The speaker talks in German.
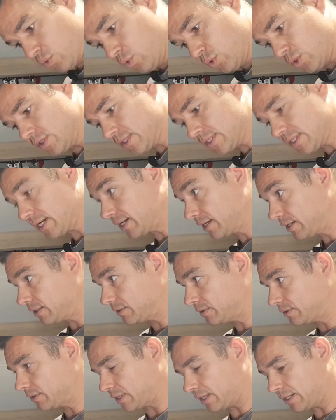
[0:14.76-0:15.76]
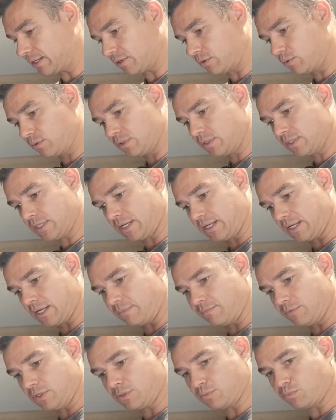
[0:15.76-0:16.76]
Küchenzeile. An der Küchenzeile
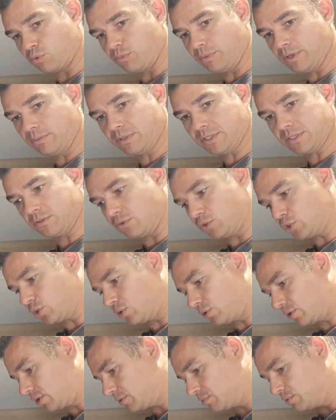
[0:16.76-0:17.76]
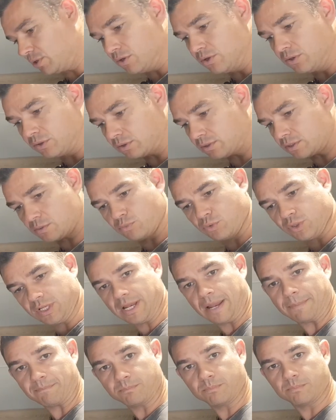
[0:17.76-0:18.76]
haben wir das Problem, dass es uns stört, dass wir nirgendwo die
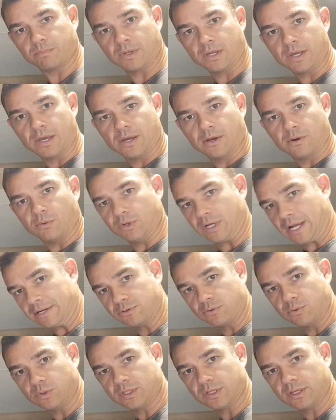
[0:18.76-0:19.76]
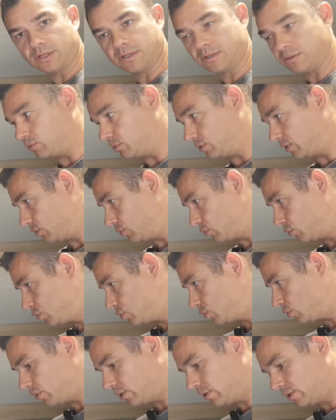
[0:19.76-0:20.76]
Lappen und Handtücher oder eine
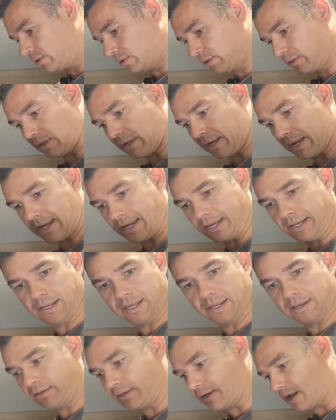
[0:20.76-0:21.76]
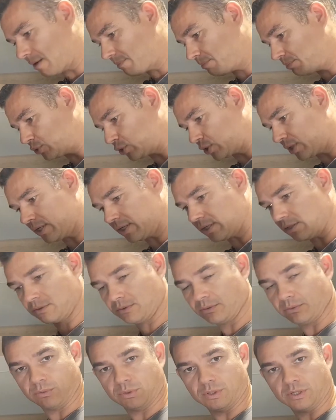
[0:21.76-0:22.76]
Küchenrolle einhängen,
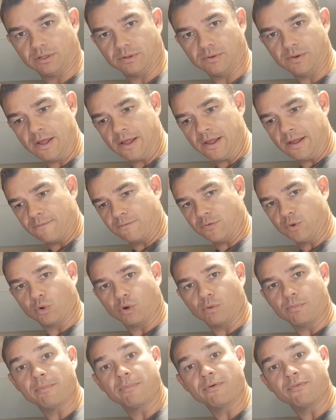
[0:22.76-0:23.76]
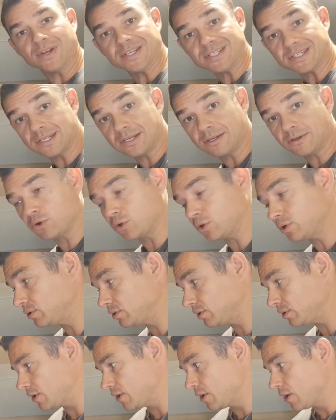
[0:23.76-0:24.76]
abstellen oder wie auch immer befestigen
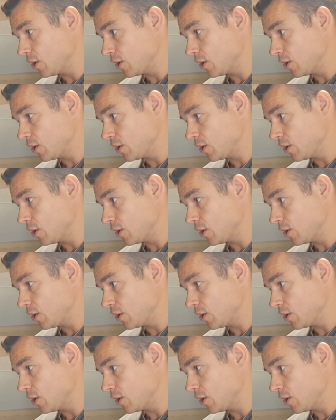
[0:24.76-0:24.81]
können.